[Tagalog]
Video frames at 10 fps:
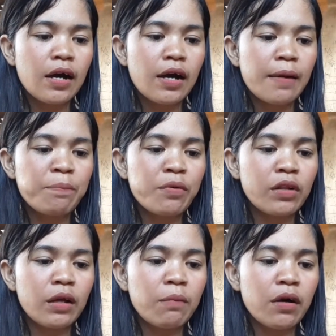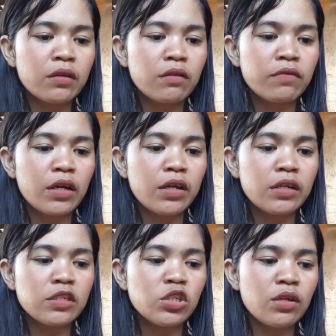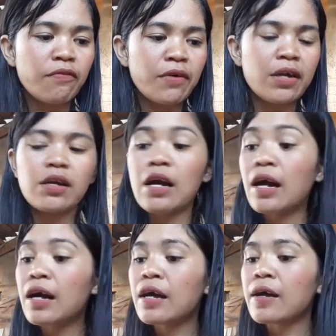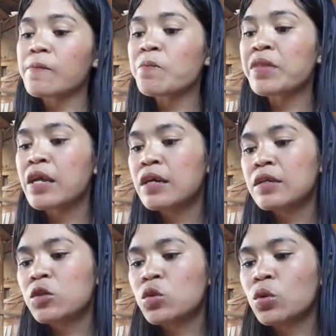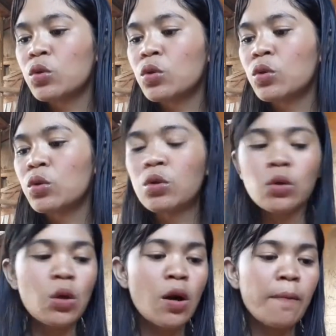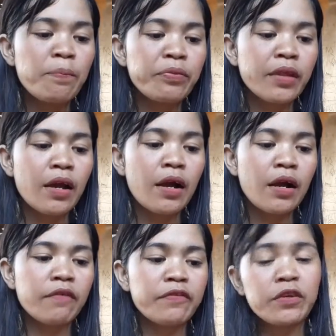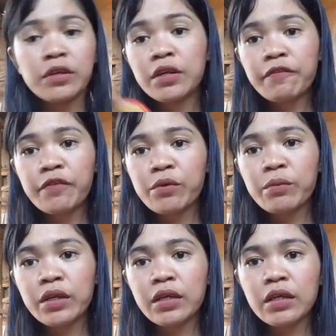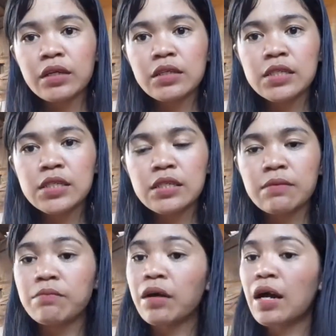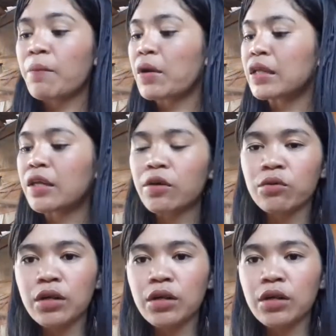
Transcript: ample amount of the age defying ah so after a few minutes mag-apply tayo